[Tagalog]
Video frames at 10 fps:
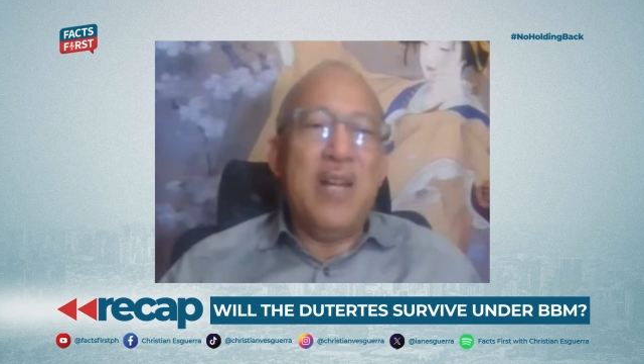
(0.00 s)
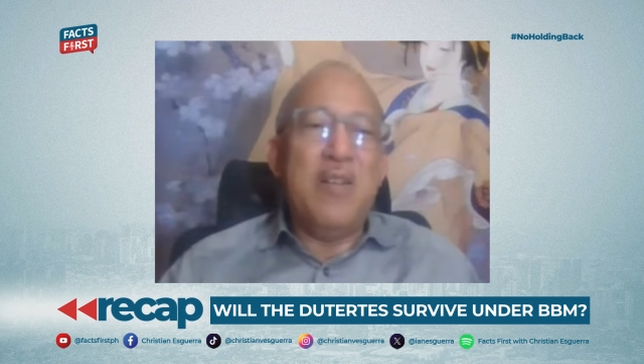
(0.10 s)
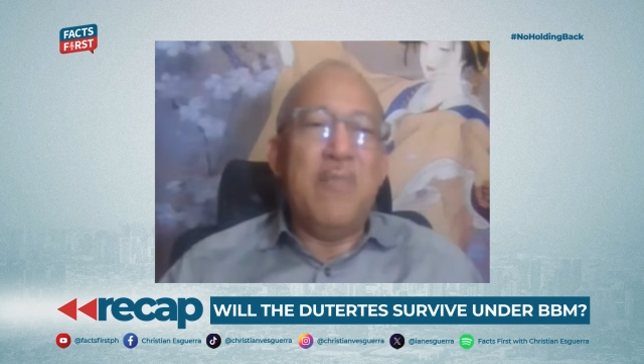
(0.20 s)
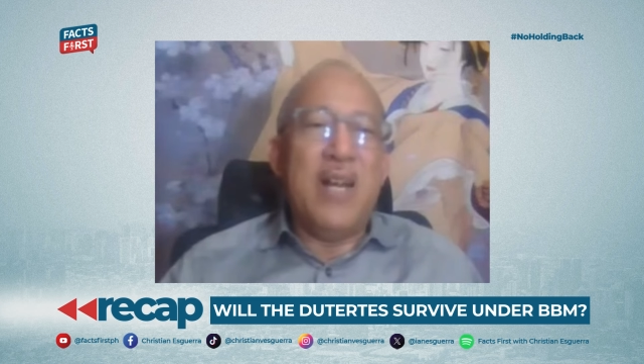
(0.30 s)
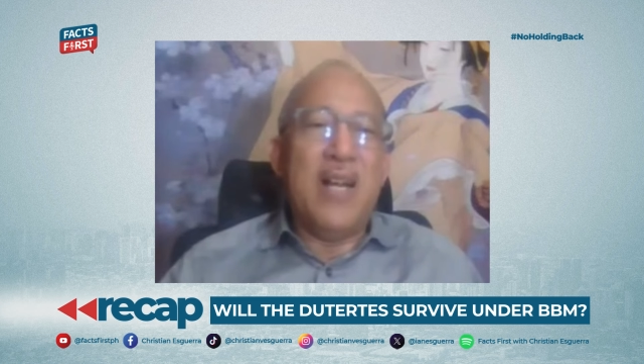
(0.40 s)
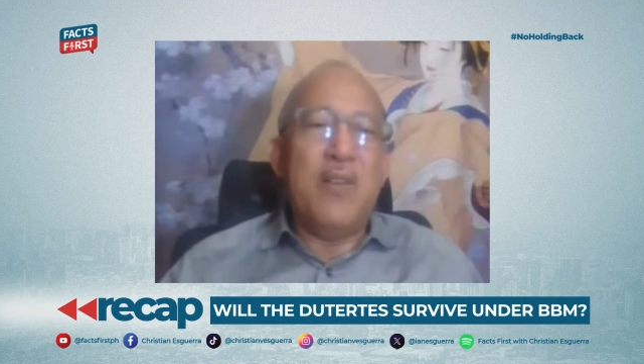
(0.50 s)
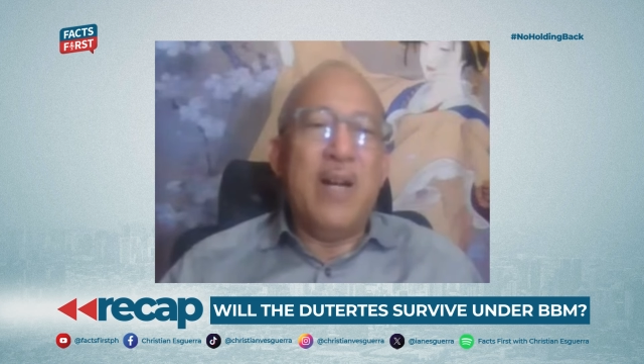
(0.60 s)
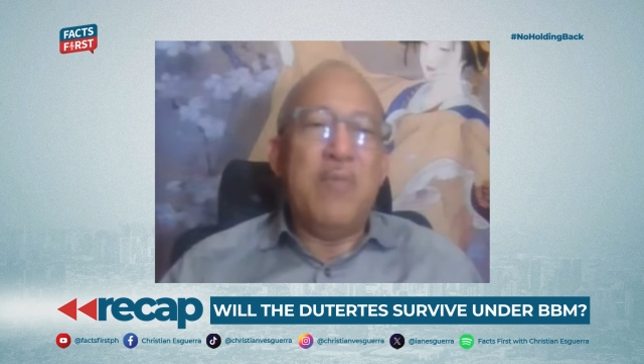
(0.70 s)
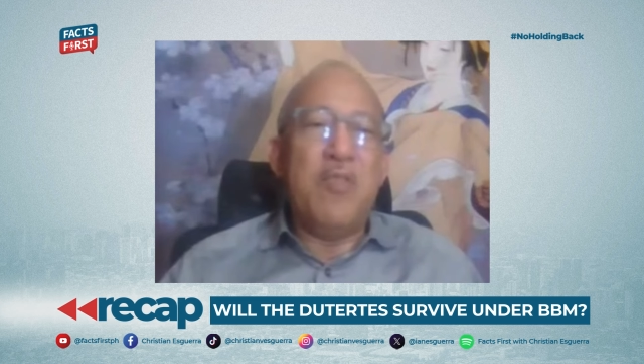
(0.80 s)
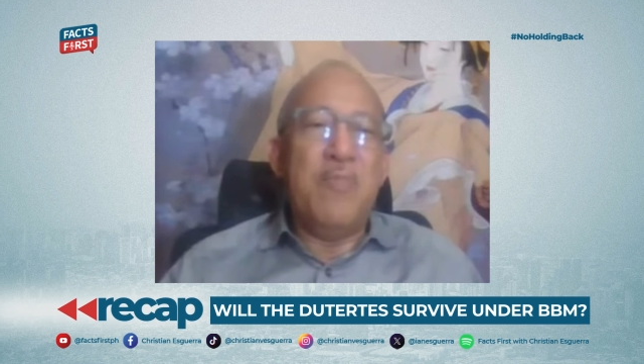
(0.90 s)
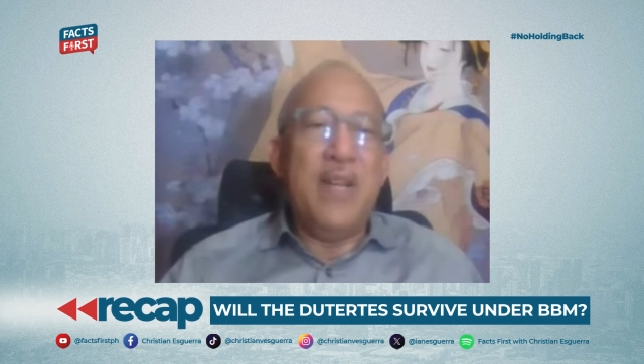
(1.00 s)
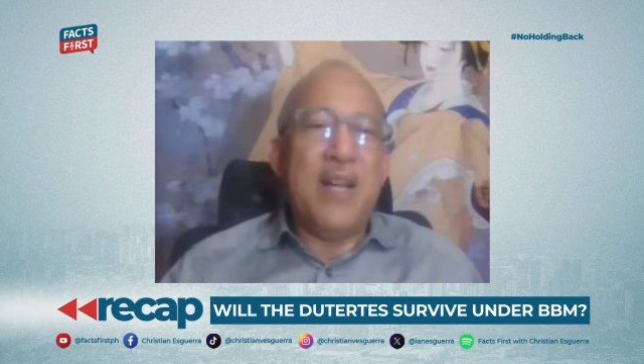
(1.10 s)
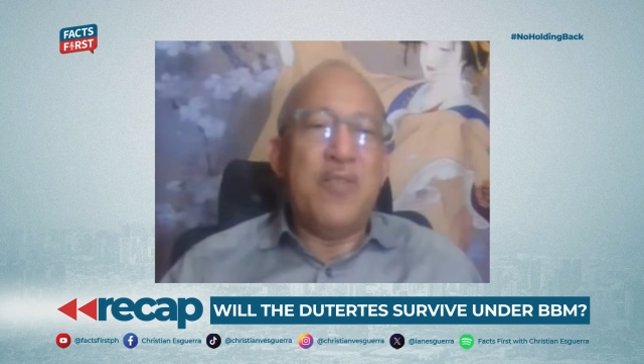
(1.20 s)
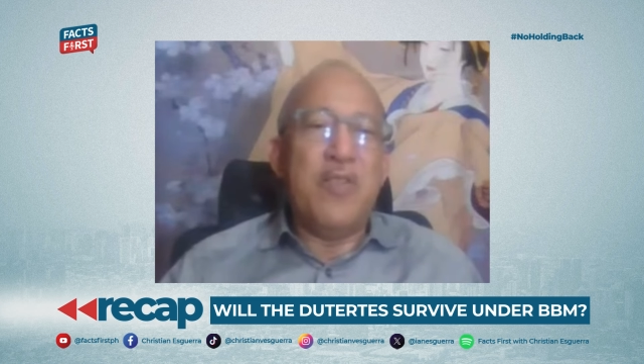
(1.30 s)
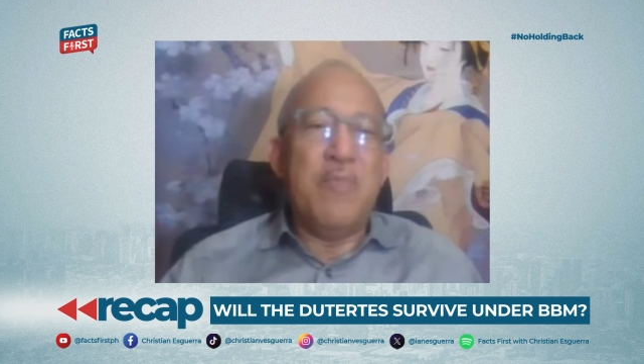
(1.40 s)
anong magagawa mo kung
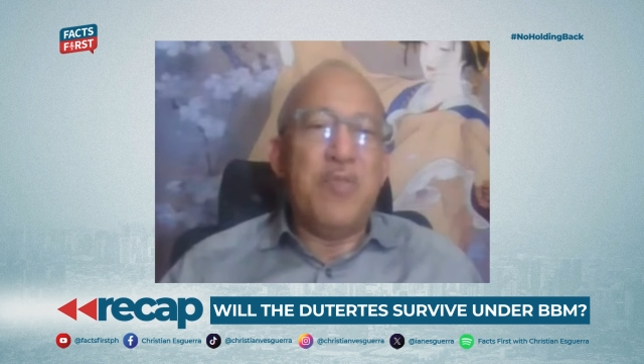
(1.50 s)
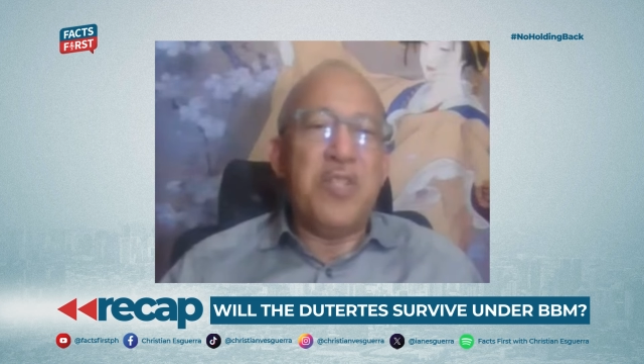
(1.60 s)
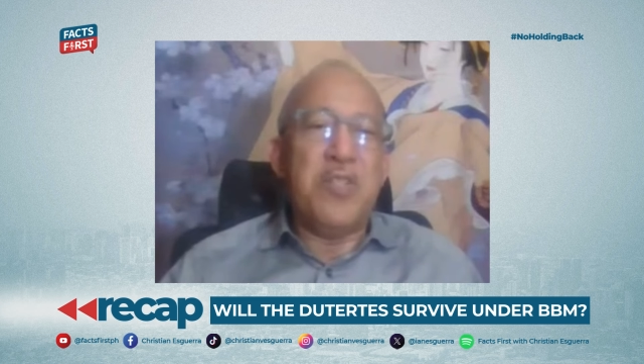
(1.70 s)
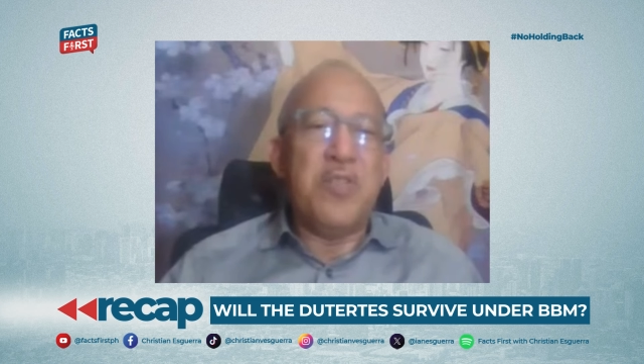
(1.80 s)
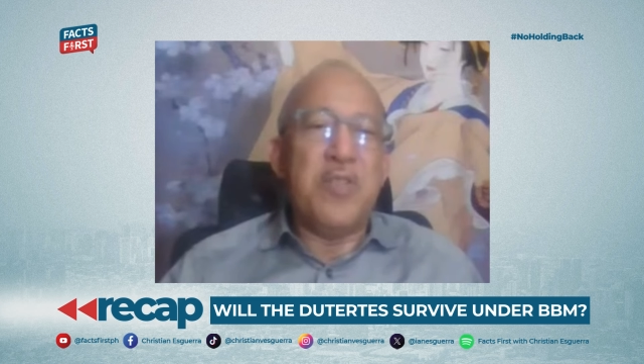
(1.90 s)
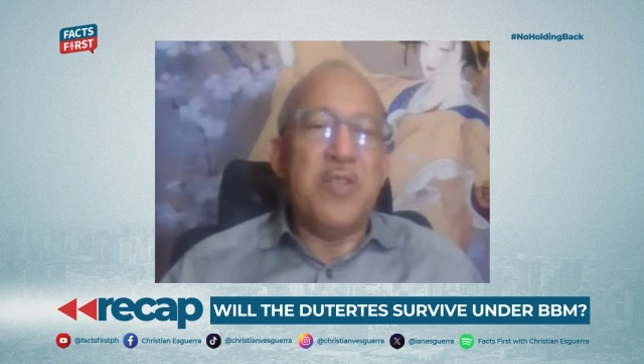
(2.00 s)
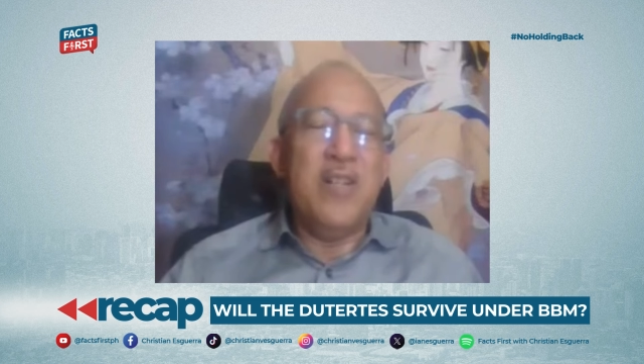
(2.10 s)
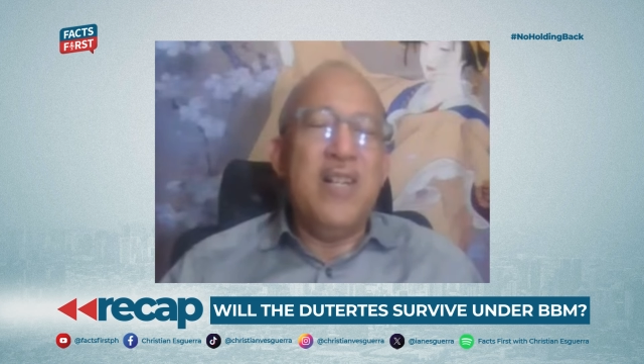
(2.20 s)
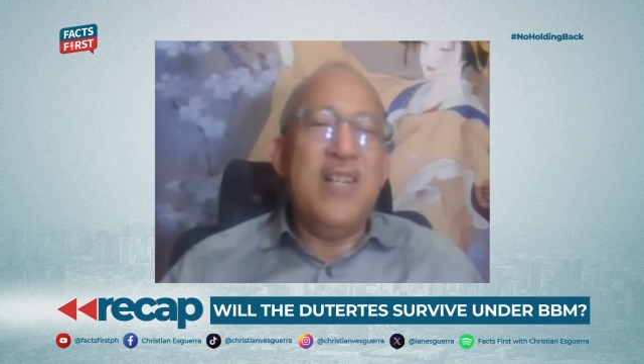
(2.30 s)
minago ko yung position ko?